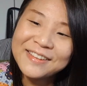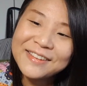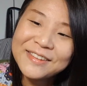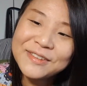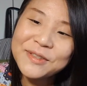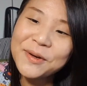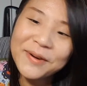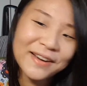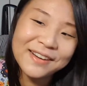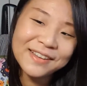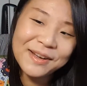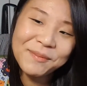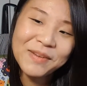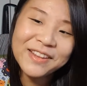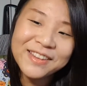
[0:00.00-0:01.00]
저랑은
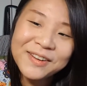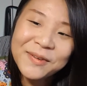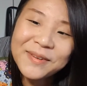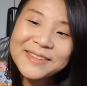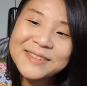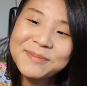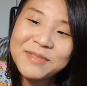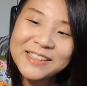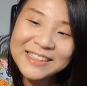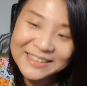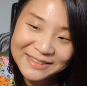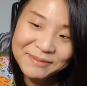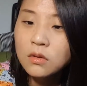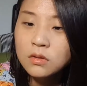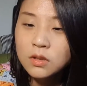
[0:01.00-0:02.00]
안 맞는 것 같습니다.
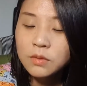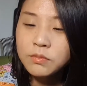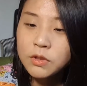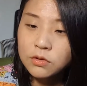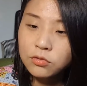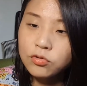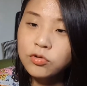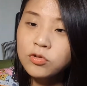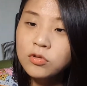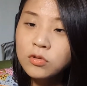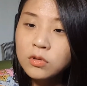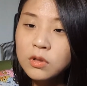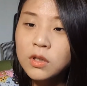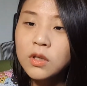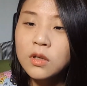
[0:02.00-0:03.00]
참 제
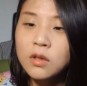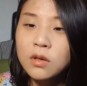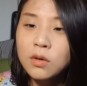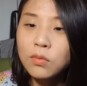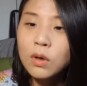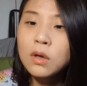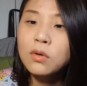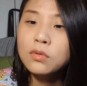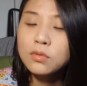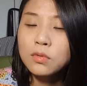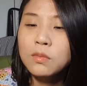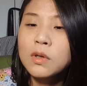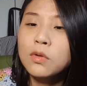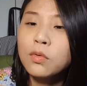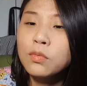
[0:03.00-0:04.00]
수능 이야기라고 할 건
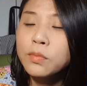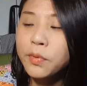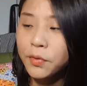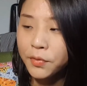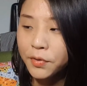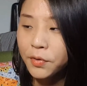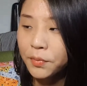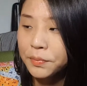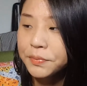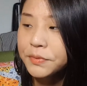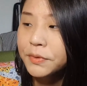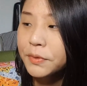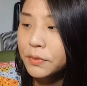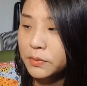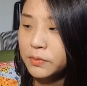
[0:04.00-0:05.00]
정말 너무 별게
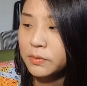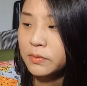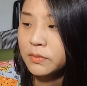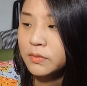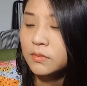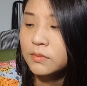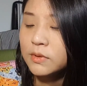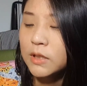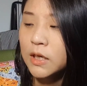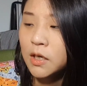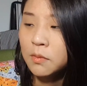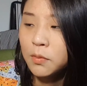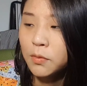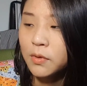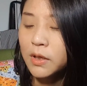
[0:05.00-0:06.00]
없어요. 잘
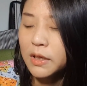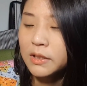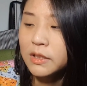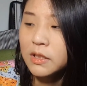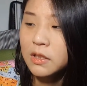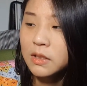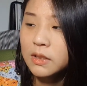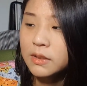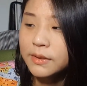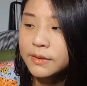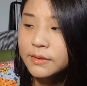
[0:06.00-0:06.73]
본 게 아니니까.